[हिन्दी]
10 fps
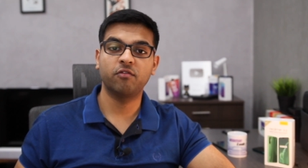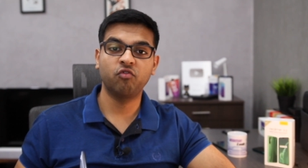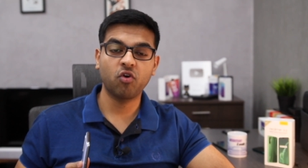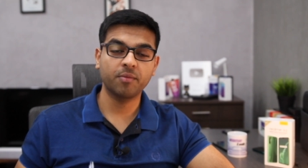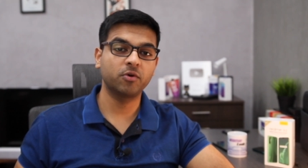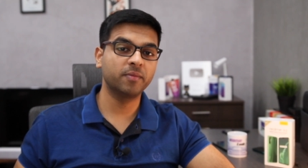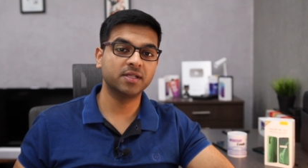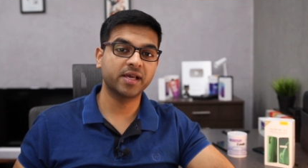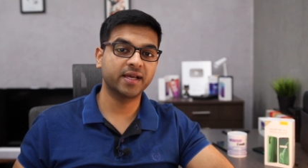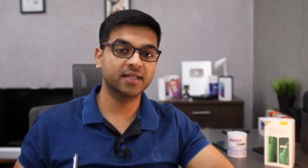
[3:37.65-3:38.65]
वो आपको मिल
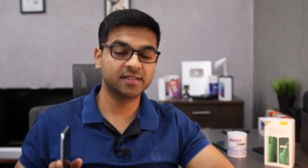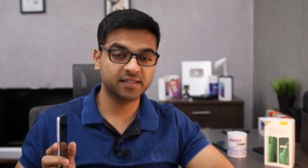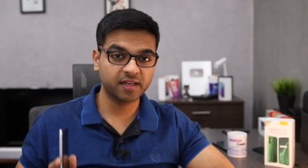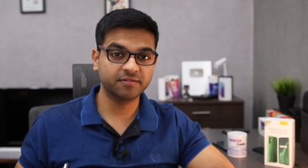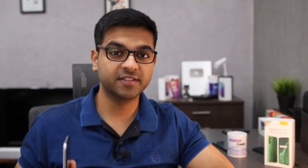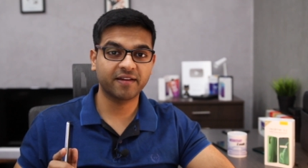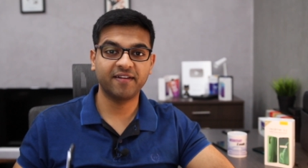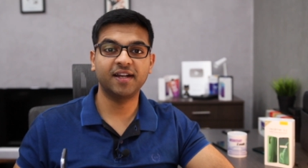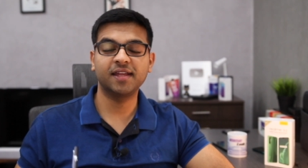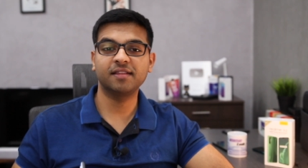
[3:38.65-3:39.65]
जाएगी सिर्फ
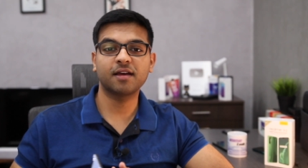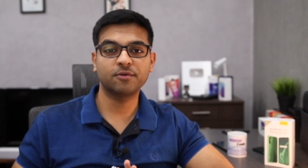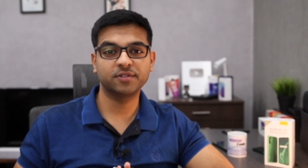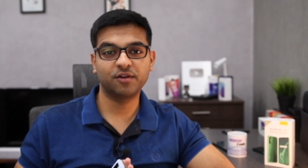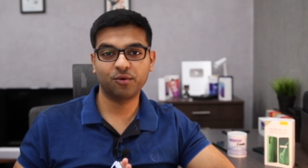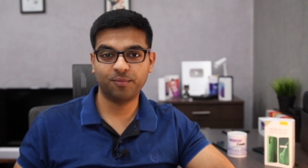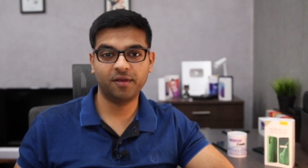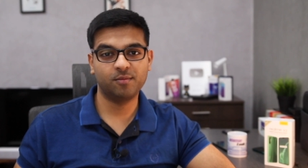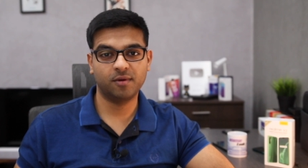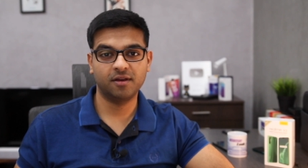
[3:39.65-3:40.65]
सेवनटीन थाउजेंड
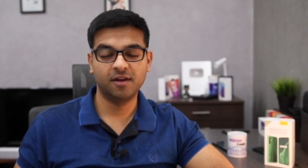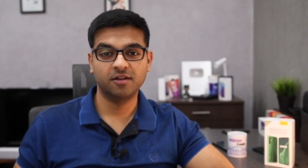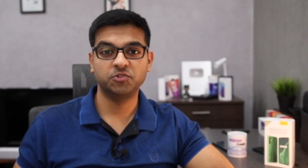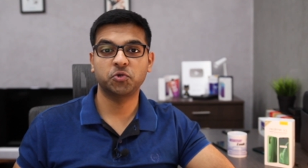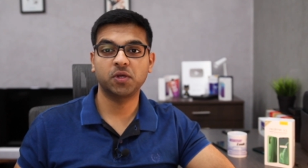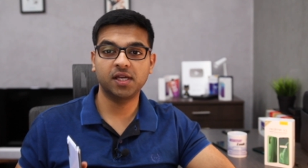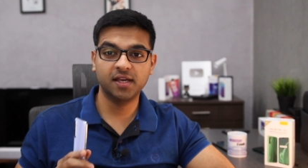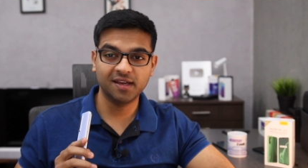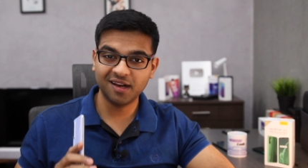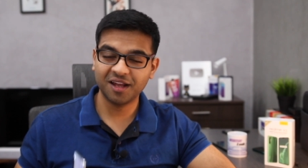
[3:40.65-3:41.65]
रुपीज़ में जो कि
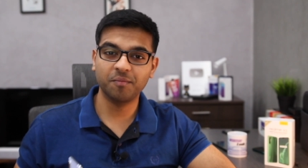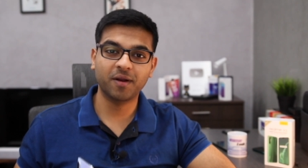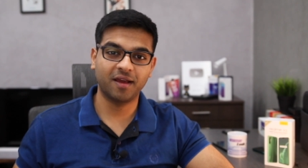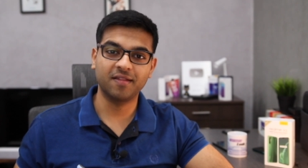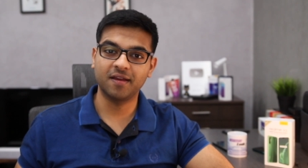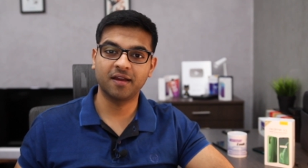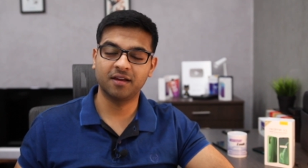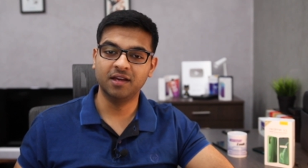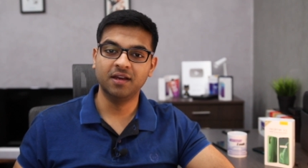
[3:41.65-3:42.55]
किलर प्राइसिंग है